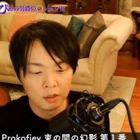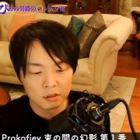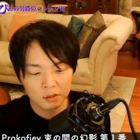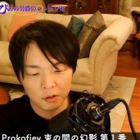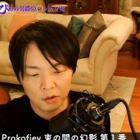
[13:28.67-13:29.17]

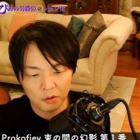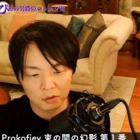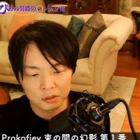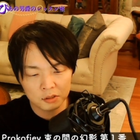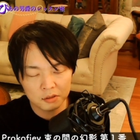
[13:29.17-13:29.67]
それ
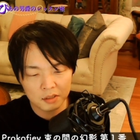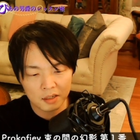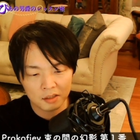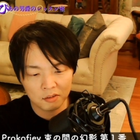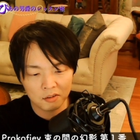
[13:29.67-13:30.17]
を従
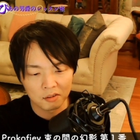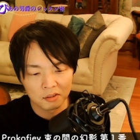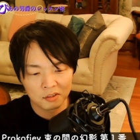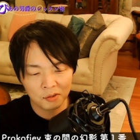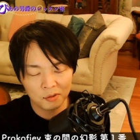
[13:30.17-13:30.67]
来の
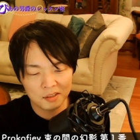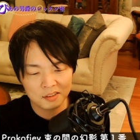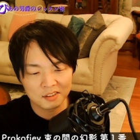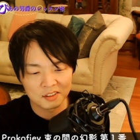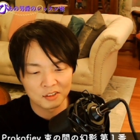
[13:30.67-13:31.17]

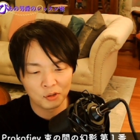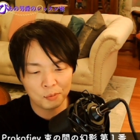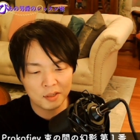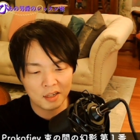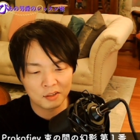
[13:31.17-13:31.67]
トニック、
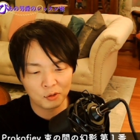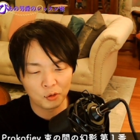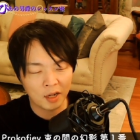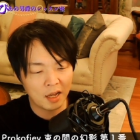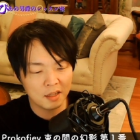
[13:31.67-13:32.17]
ドミナント
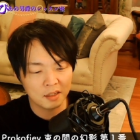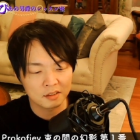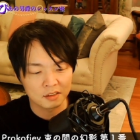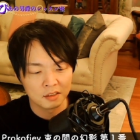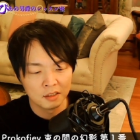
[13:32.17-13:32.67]
の解決